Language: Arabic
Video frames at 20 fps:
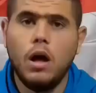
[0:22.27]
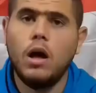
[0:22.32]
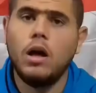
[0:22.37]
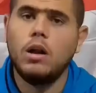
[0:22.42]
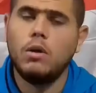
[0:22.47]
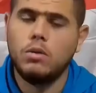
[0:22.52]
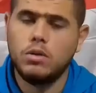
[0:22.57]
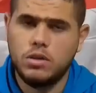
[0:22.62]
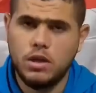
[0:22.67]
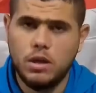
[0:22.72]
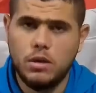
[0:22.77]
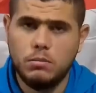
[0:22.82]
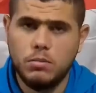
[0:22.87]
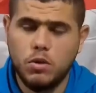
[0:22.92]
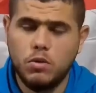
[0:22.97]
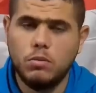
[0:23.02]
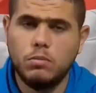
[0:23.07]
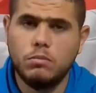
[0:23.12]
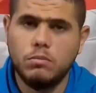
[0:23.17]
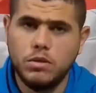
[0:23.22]
اهلا وسهلا
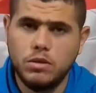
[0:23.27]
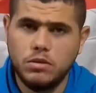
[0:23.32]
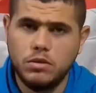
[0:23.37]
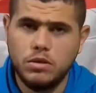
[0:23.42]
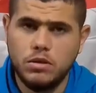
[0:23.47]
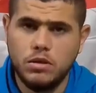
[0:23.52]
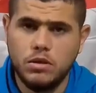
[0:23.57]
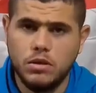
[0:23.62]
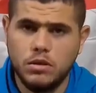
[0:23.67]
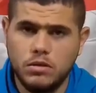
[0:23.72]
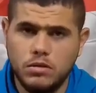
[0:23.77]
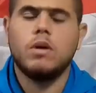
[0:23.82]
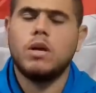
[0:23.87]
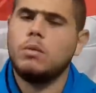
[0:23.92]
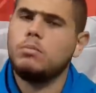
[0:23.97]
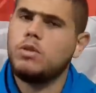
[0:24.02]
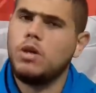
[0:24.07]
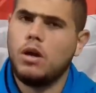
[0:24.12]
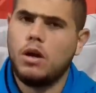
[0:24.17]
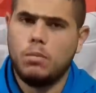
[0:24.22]
بكم من جديد
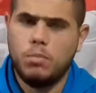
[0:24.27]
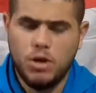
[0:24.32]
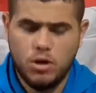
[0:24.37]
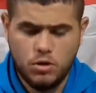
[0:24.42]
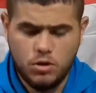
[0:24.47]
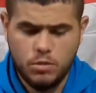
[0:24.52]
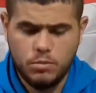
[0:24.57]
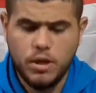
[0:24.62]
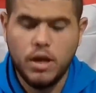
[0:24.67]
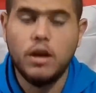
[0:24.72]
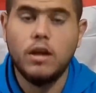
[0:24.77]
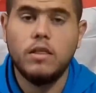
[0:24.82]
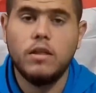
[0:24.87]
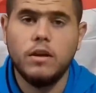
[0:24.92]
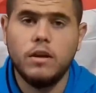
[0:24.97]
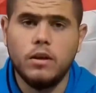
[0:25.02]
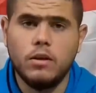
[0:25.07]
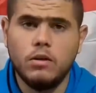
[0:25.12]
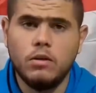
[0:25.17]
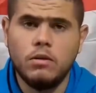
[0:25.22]
ونبدا اخبارنا بهذا
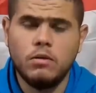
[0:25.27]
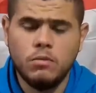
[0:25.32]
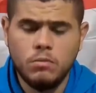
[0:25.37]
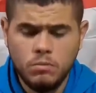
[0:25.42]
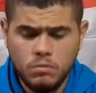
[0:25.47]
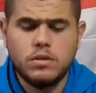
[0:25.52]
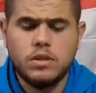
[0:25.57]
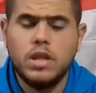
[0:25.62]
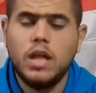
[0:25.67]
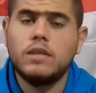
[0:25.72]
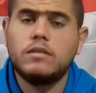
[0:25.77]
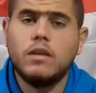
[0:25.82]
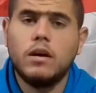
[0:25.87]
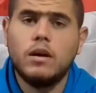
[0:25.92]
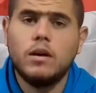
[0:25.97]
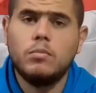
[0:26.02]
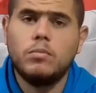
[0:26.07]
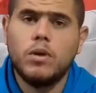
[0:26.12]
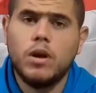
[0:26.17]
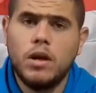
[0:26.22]
اليوم
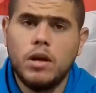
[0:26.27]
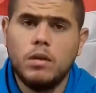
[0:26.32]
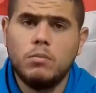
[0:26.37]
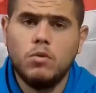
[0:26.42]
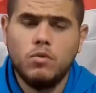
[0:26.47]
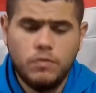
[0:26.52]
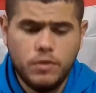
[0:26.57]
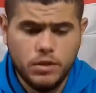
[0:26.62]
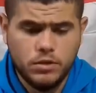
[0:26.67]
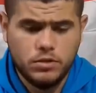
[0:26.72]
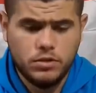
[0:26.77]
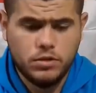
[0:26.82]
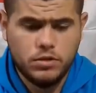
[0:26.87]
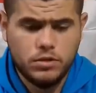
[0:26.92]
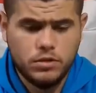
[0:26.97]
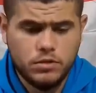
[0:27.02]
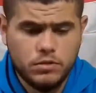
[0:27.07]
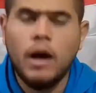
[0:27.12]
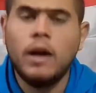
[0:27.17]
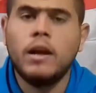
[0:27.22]
زلاتان
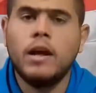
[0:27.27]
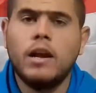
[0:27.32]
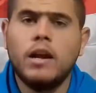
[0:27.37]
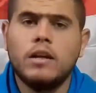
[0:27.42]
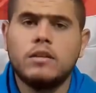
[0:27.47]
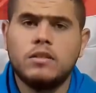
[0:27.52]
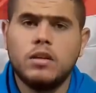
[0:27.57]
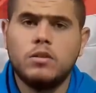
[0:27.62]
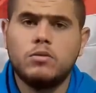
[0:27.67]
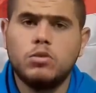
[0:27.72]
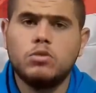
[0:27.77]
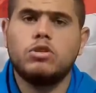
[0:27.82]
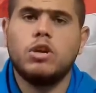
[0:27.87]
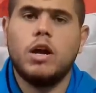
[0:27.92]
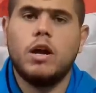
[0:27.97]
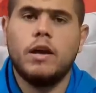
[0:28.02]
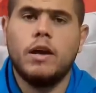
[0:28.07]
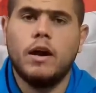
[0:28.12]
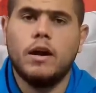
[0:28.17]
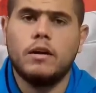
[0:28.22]
ابراهيموفيتش انا لا زلت
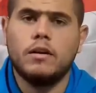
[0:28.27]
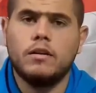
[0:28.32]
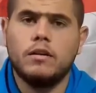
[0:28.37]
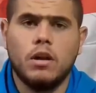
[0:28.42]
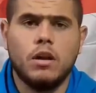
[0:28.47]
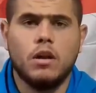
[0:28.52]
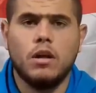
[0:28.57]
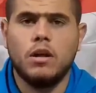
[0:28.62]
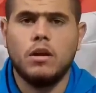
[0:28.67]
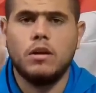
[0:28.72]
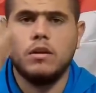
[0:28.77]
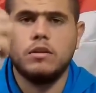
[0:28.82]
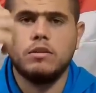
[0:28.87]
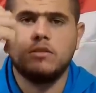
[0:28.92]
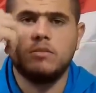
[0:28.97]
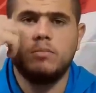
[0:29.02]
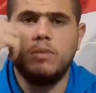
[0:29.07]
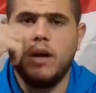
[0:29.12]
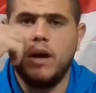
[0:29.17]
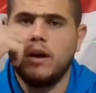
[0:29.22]
جائعا الله لا
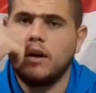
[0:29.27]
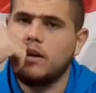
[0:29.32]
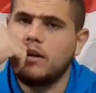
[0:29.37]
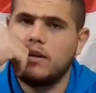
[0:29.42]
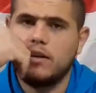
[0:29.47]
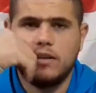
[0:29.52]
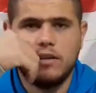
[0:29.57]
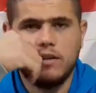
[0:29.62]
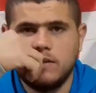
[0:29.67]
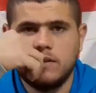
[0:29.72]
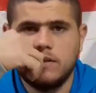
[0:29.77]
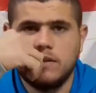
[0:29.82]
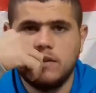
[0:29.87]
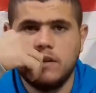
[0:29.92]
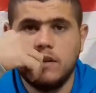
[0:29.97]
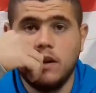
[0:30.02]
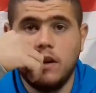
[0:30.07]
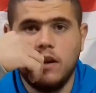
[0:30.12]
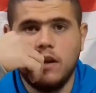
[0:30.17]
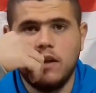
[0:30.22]
يشبعك
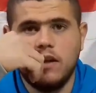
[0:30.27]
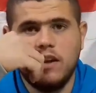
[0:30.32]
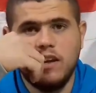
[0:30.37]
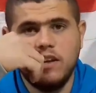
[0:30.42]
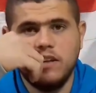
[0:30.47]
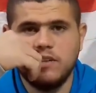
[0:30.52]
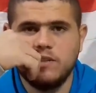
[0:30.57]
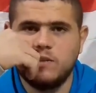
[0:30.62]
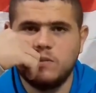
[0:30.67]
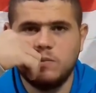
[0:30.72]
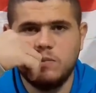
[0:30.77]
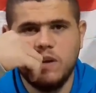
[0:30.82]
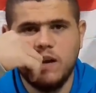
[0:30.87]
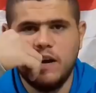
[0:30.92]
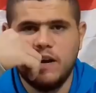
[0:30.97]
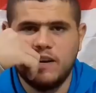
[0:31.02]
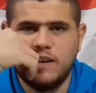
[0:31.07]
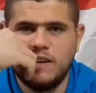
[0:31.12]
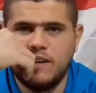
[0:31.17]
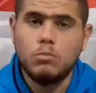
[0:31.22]
الله لا
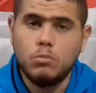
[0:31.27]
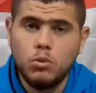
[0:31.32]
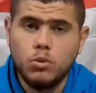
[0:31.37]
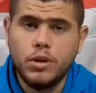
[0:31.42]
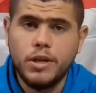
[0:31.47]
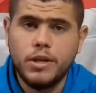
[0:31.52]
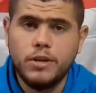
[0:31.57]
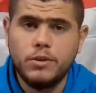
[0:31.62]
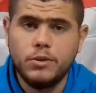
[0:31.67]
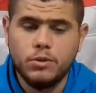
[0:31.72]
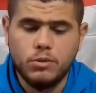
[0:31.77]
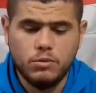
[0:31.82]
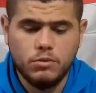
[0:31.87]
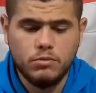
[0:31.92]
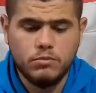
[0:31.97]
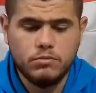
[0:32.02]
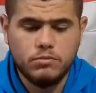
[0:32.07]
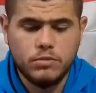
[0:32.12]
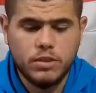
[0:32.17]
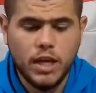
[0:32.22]
يشبعك مورينيو
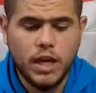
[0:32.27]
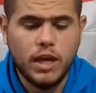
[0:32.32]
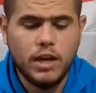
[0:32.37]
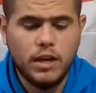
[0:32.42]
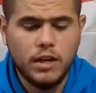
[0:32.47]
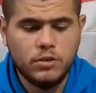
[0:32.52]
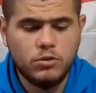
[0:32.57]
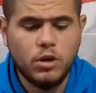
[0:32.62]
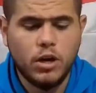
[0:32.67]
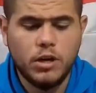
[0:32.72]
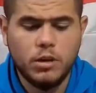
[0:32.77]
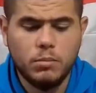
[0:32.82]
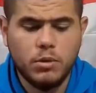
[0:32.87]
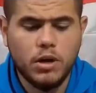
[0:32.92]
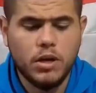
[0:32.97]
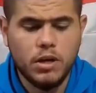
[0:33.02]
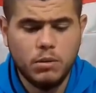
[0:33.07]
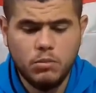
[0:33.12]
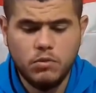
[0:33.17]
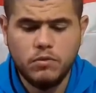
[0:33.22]
تخليت عن
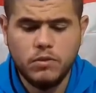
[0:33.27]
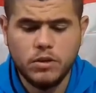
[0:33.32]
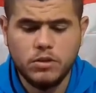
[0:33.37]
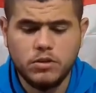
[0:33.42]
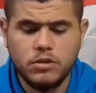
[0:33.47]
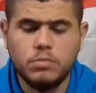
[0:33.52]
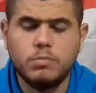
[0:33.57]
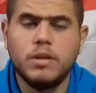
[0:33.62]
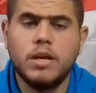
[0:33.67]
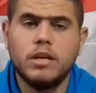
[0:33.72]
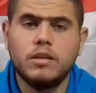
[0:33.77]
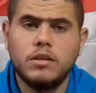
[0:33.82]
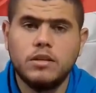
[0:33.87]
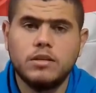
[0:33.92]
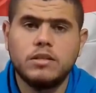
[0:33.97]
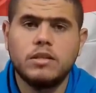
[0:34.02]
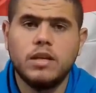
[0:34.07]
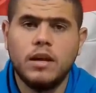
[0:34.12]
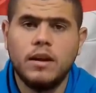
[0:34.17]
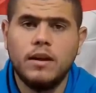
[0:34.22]
ابراهيموفيتش من اجل
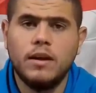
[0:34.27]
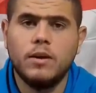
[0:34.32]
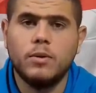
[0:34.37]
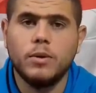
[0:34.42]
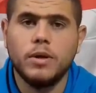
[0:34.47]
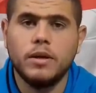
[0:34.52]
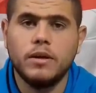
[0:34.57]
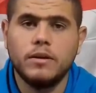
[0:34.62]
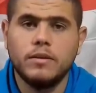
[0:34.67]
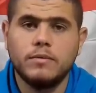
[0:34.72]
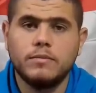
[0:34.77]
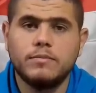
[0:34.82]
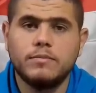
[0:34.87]
السهلاوي